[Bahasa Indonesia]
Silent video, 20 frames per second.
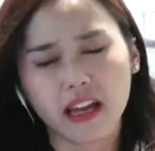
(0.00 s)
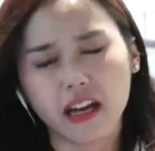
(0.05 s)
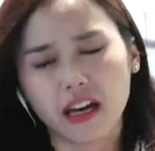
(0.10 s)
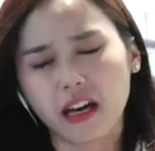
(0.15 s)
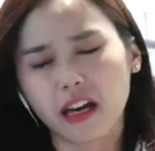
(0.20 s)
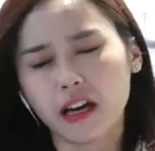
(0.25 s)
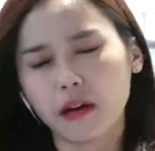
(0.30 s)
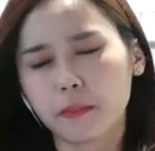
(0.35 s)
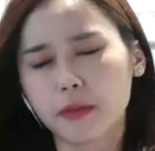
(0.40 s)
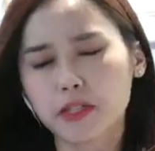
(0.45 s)

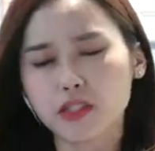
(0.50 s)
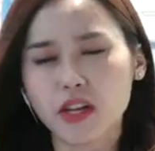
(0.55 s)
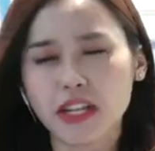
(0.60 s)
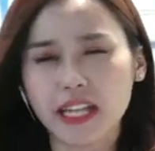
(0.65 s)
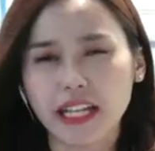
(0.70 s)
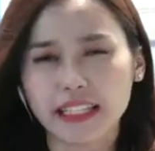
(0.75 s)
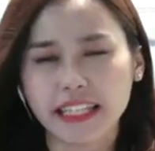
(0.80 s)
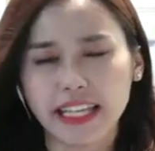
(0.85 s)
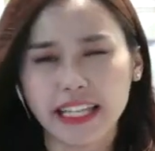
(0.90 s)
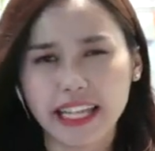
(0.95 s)
uh,
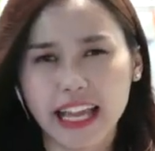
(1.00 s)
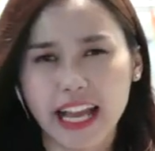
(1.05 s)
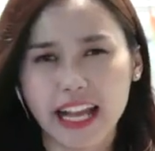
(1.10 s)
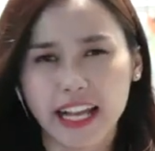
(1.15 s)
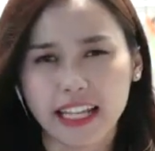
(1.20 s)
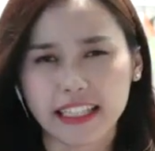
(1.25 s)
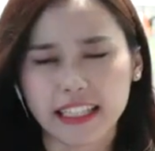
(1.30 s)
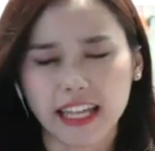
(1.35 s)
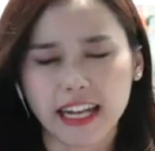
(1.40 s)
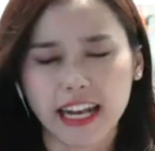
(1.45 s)
personel TNI
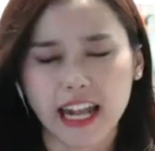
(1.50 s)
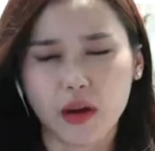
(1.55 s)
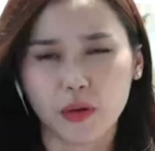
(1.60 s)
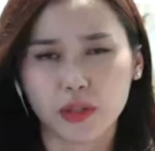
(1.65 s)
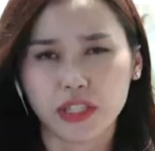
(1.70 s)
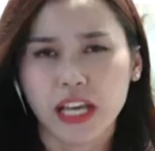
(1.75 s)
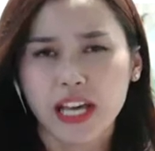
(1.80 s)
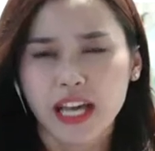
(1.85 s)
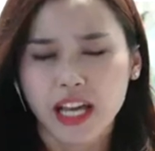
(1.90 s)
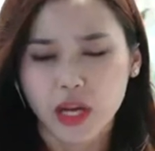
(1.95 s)
Angkatan
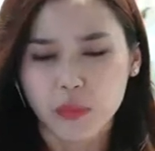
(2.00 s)
Laut.